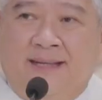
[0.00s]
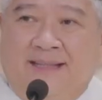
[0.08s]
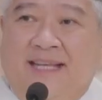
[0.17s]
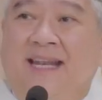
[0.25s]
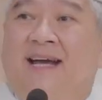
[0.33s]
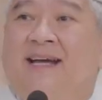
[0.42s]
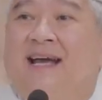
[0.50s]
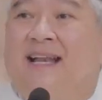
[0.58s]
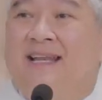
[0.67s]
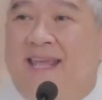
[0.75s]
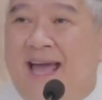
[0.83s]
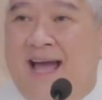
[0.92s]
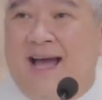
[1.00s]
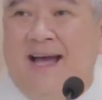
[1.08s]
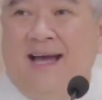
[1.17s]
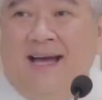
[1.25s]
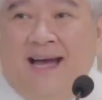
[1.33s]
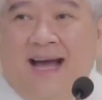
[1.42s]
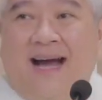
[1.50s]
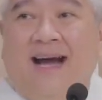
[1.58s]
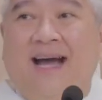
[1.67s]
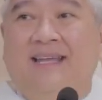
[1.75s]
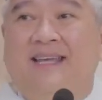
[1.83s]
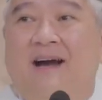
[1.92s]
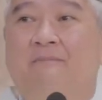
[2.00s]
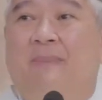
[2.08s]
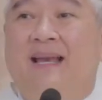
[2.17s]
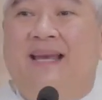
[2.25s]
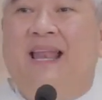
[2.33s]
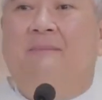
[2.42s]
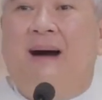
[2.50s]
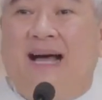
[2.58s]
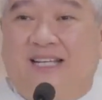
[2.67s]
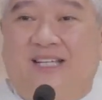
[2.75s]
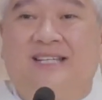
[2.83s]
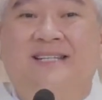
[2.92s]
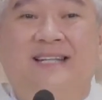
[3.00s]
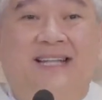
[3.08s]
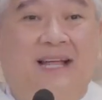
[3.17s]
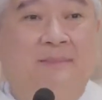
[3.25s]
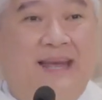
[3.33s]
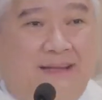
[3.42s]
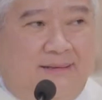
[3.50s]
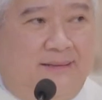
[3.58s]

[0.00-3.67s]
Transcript: Tinanggal niya ang kanyang panlabas na damit.